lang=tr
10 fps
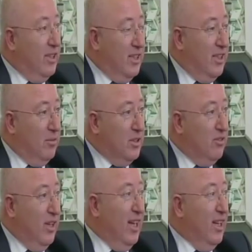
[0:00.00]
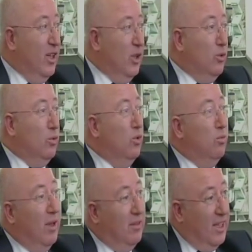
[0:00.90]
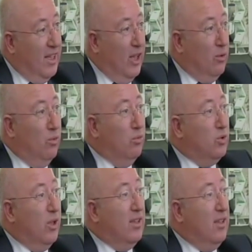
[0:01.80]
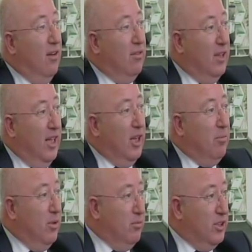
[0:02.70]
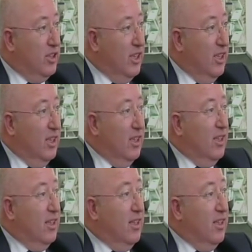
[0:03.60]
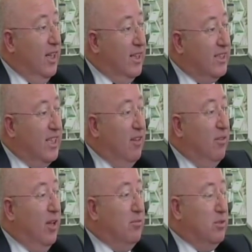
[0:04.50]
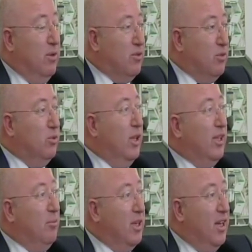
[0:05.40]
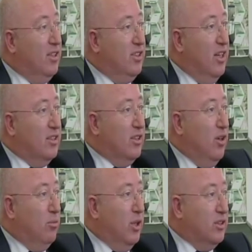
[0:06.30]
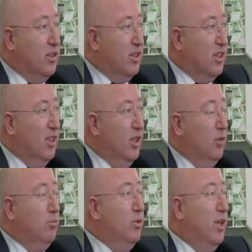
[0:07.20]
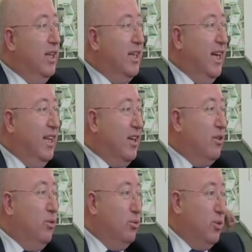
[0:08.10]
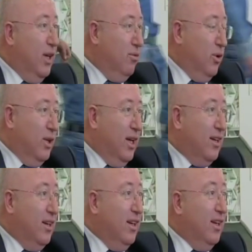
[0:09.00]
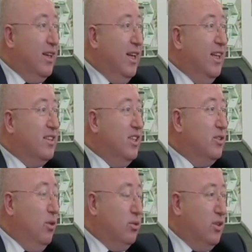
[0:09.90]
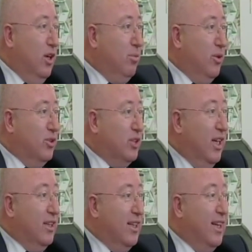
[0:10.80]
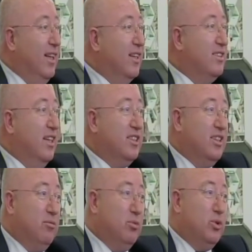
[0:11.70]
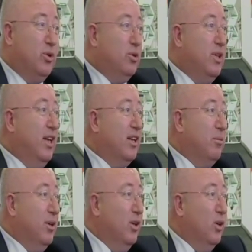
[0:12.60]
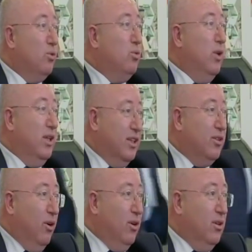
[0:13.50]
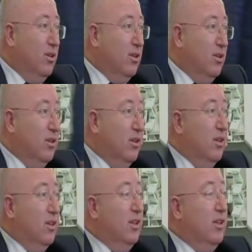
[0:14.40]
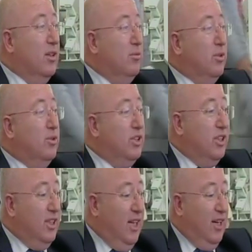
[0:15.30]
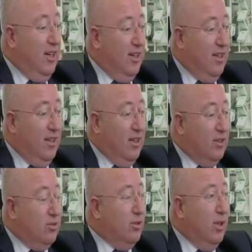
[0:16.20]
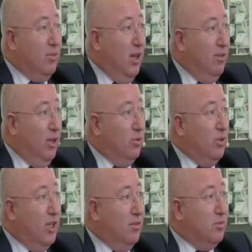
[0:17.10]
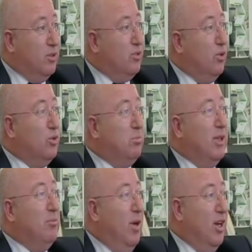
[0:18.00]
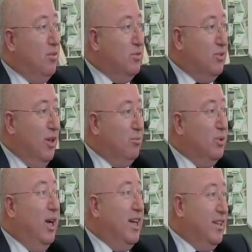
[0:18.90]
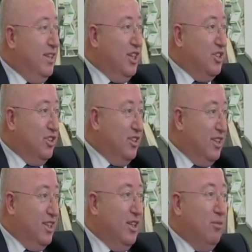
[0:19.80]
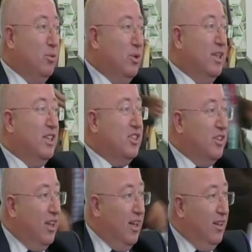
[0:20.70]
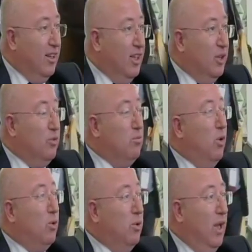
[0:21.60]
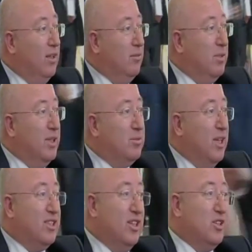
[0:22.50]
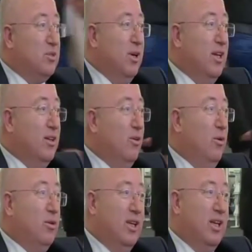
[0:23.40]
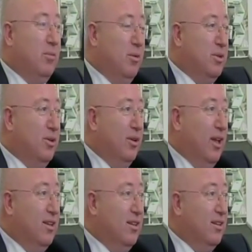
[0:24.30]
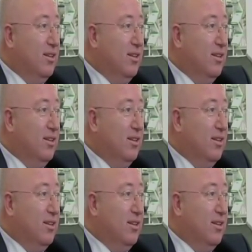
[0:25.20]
evi dediğimiz ve Rum evi denen Rum ustalar tarafından yapılmış e, eski evlerimiz mevcut. Bunlardan birkaç tanesini kamulaştırdık. Bunları gerek kültür evi olarak, gerekse sosyal projelerde, gerekse işte butik otel gibi kullanılıyor. Ee, bunun dışında e, Sodem tarafına ödadığımız biz çocuk bilim parkımız var. Bunu hayata geçirdik yine Muğla'nın evet. içinde. Tüm okullar bilimsel çalışmalarını orada yapabiliyorlar.